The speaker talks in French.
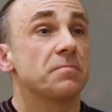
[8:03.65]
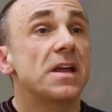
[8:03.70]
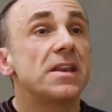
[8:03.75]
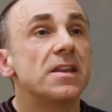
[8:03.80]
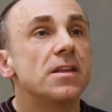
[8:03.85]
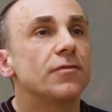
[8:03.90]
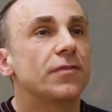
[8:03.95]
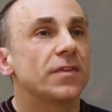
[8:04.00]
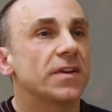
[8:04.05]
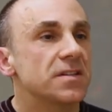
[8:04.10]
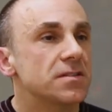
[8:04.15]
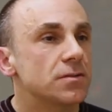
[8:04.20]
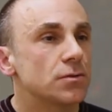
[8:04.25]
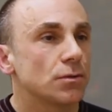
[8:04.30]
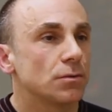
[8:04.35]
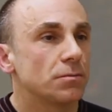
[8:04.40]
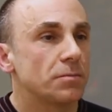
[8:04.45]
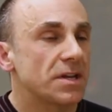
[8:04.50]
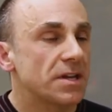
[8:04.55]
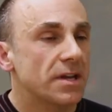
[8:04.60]

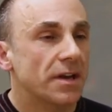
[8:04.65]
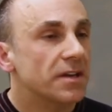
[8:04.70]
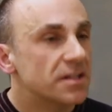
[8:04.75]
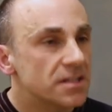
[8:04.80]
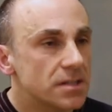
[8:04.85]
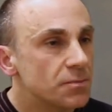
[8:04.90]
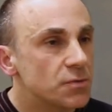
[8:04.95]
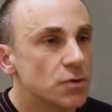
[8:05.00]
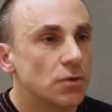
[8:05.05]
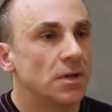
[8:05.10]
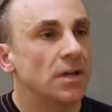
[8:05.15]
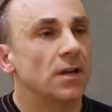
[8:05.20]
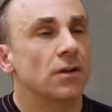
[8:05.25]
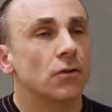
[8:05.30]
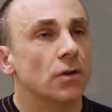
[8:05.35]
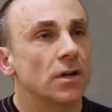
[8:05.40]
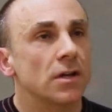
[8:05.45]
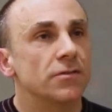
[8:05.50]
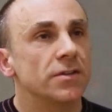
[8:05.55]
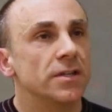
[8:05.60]
manifeste de manière exceptionnelle
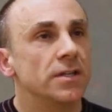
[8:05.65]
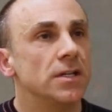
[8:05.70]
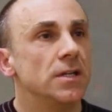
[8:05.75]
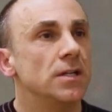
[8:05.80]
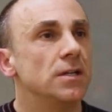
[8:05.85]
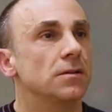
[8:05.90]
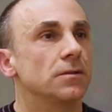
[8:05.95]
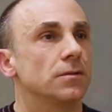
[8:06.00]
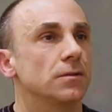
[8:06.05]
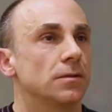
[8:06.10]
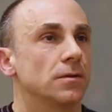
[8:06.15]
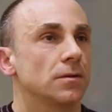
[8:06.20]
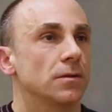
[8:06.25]
dans la ville.